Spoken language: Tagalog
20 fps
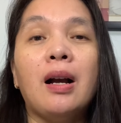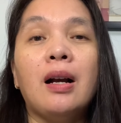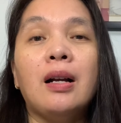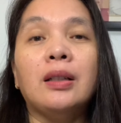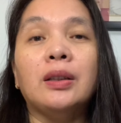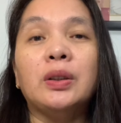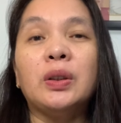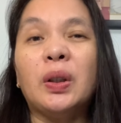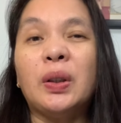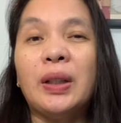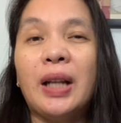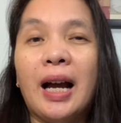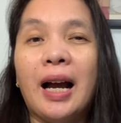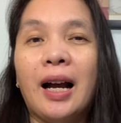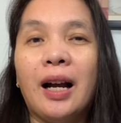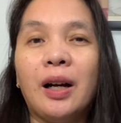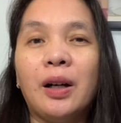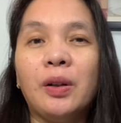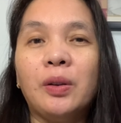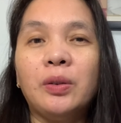So,
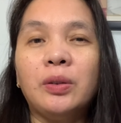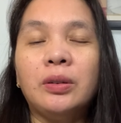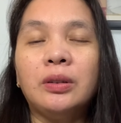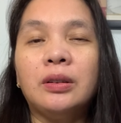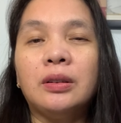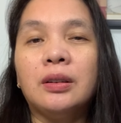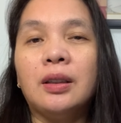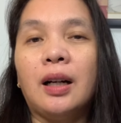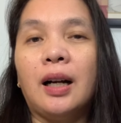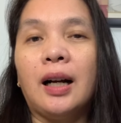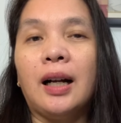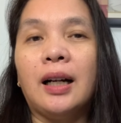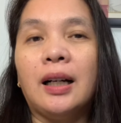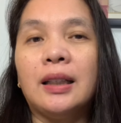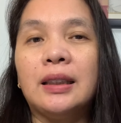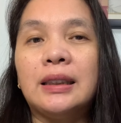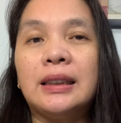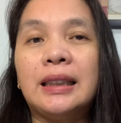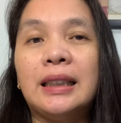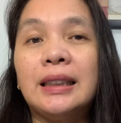now,
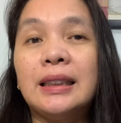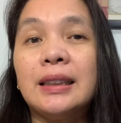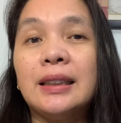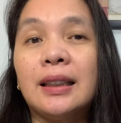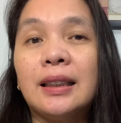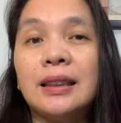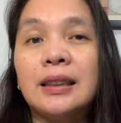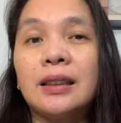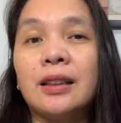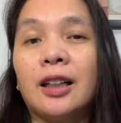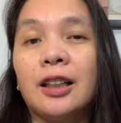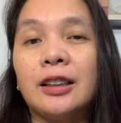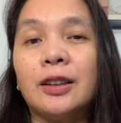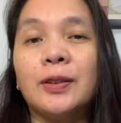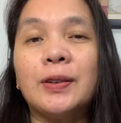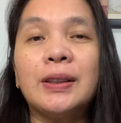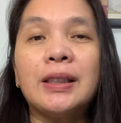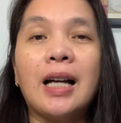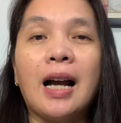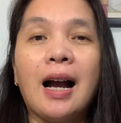uh, since nag-start
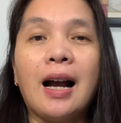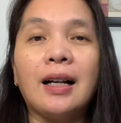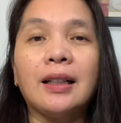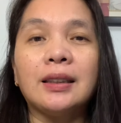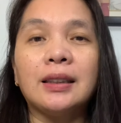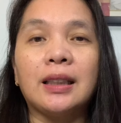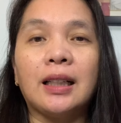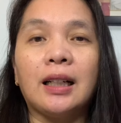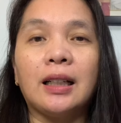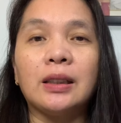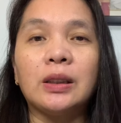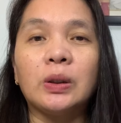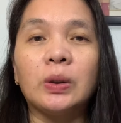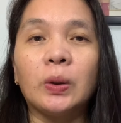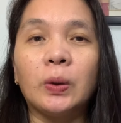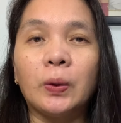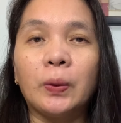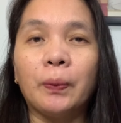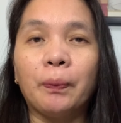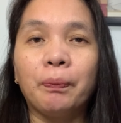ako sa AXA,
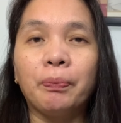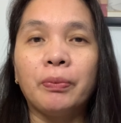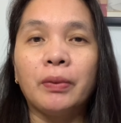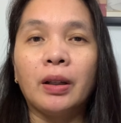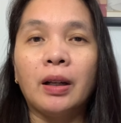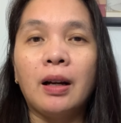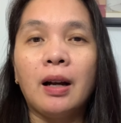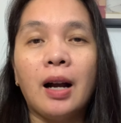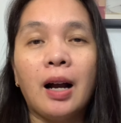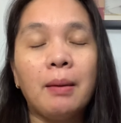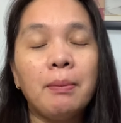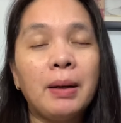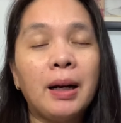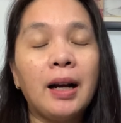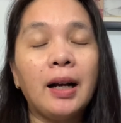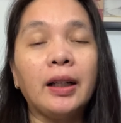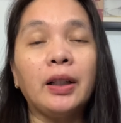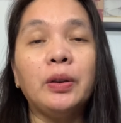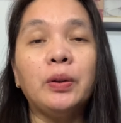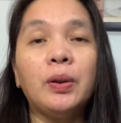so, ang
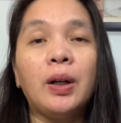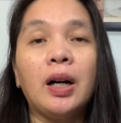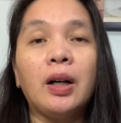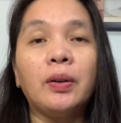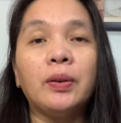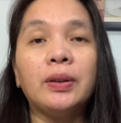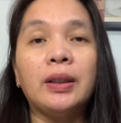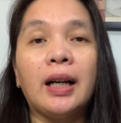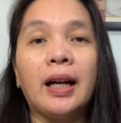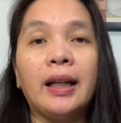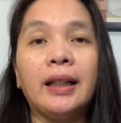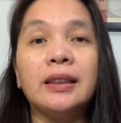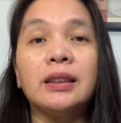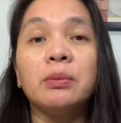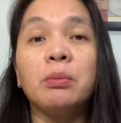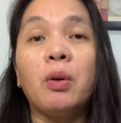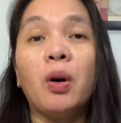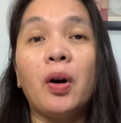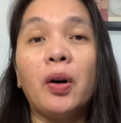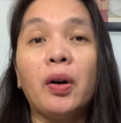mga kinuha ko na is
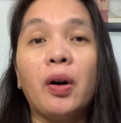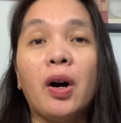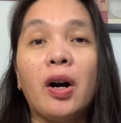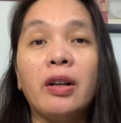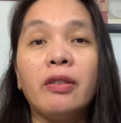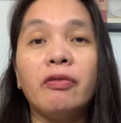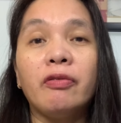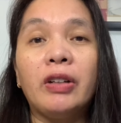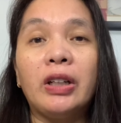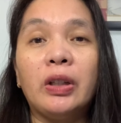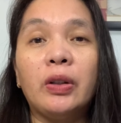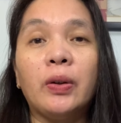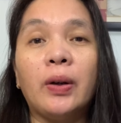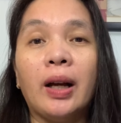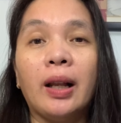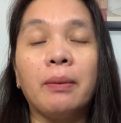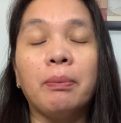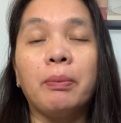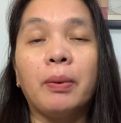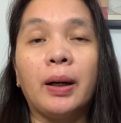more on
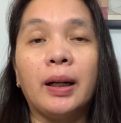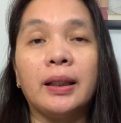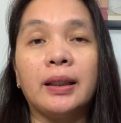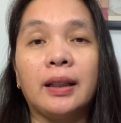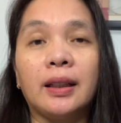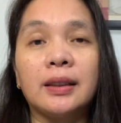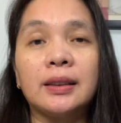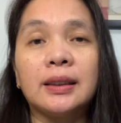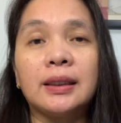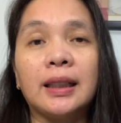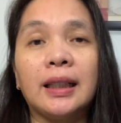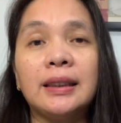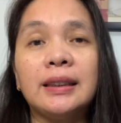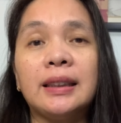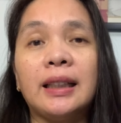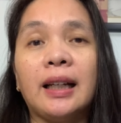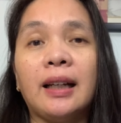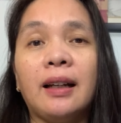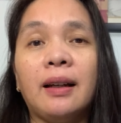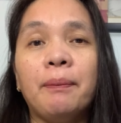VUL products.
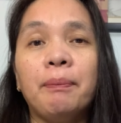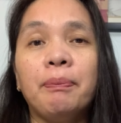Kasi,